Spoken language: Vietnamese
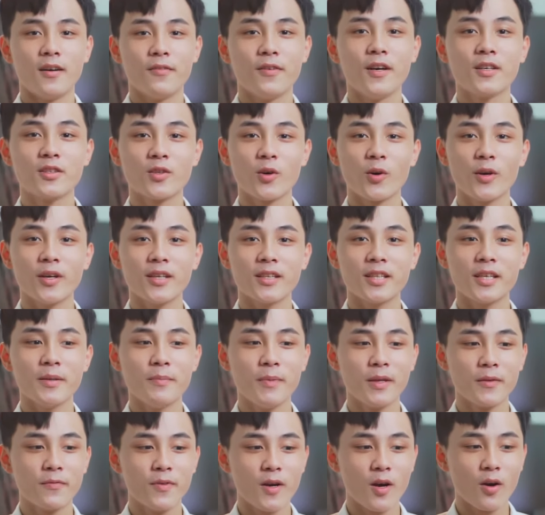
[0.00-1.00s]
Vừa rồi ấy, thì
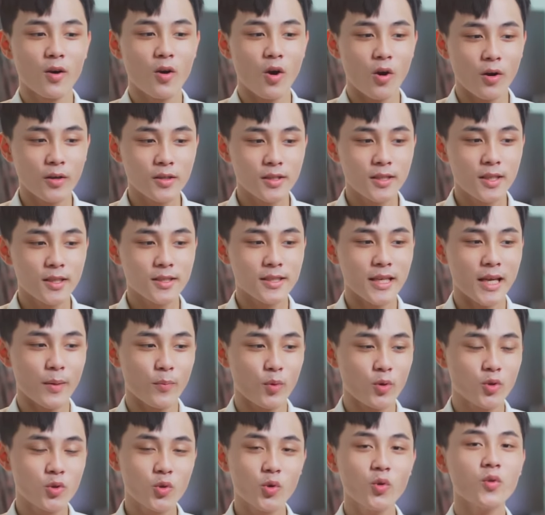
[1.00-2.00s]
mình vừa có chia sẻ
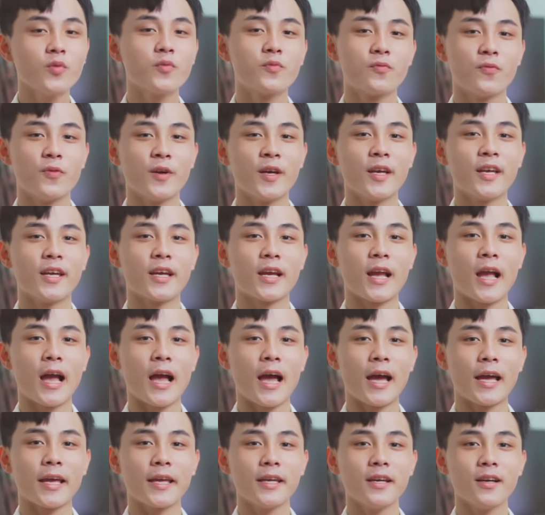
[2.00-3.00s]
một chút về
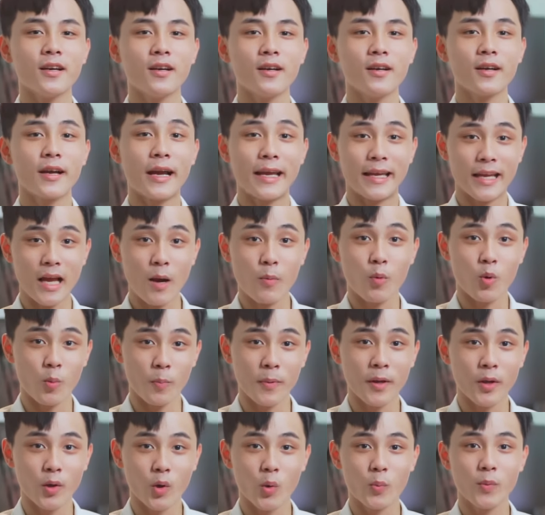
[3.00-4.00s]
cái ngành học của
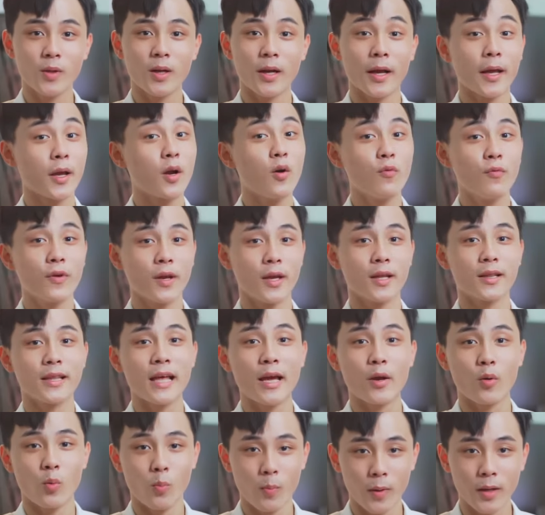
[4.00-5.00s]
mình cũng như là cái công việc hiện
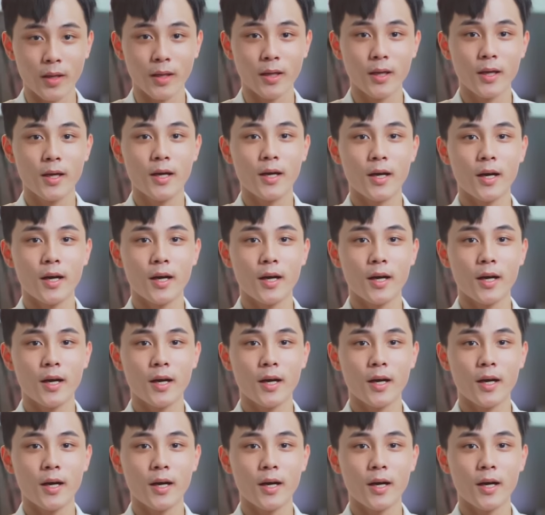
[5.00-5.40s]
tại của mình.